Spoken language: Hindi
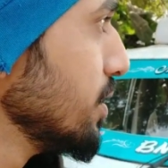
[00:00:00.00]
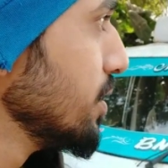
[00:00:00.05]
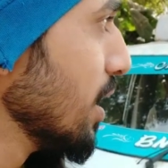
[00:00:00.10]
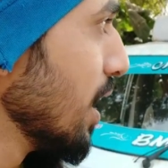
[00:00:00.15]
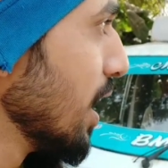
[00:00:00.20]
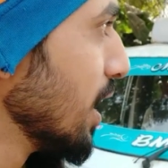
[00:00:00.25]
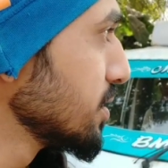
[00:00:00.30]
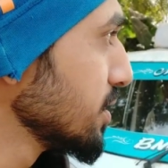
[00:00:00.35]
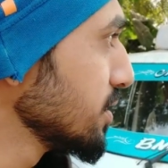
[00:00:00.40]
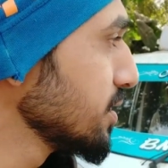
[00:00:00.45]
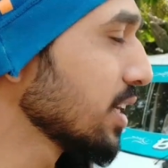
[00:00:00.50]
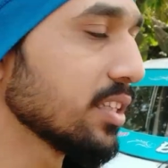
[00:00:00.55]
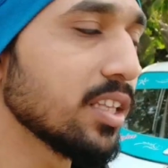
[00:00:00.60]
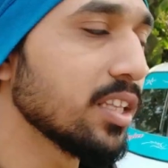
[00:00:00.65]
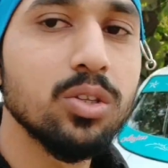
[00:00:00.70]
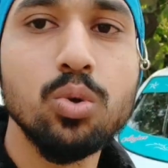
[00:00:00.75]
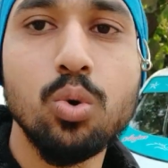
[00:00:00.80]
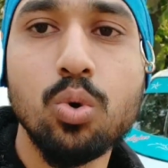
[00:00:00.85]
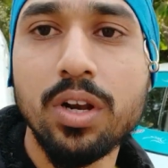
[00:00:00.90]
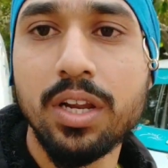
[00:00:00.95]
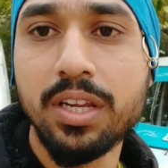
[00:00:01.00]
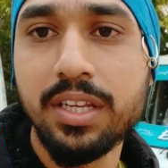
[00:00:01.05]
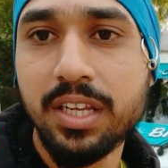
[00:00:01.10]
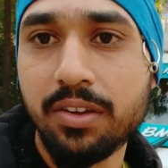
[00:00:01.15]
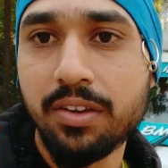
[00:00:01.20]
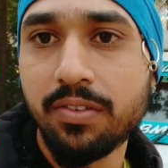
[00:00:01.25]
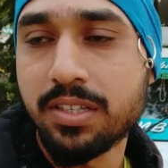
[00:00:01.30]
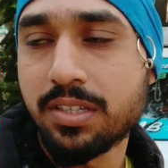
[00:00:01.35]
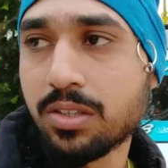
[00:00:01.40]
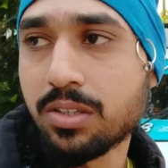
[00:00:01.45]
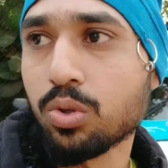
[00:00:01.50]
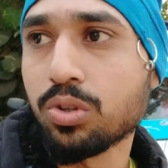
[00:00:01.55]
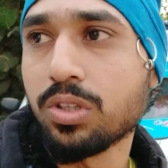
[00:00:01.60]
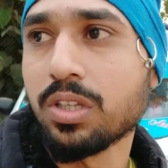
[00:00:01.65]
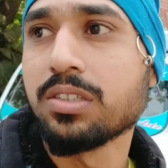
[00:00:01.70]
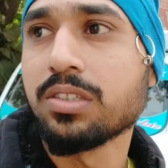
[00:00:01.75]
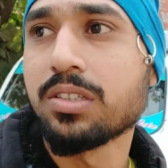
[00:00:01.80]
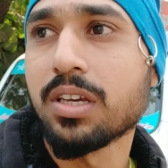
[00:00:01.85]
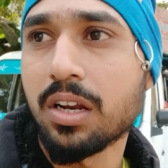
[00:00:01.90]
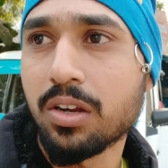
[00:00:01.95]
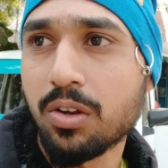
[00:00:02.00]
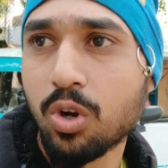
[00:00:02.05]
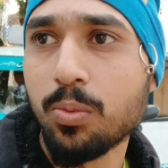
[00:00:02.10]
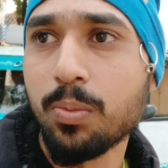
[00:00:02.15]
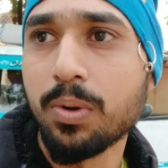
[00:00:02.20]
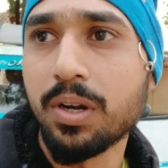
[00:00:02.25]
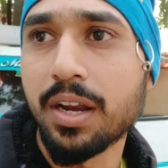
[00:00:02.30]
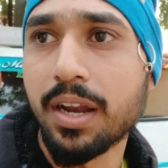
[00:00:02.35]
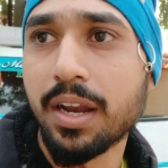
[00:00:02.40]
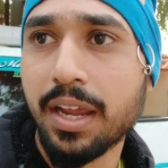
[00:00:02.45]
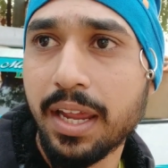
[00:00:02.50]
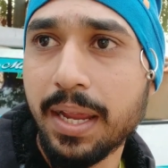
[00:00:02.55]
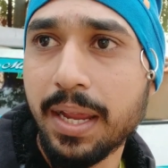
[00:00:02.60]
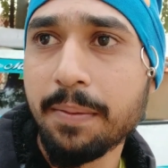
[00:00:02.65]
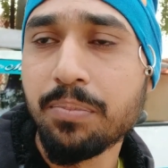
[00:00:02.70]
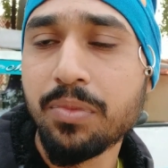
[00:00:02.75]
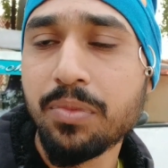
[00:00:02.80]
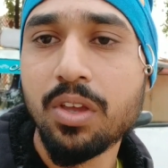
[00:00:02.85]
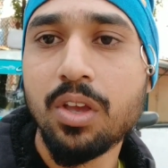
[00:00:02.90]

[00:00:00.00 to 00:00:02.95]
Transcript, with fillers: यहाँ से ज़्यादा दूर नहीं है वैसे दो तीन चार किलोमीटर है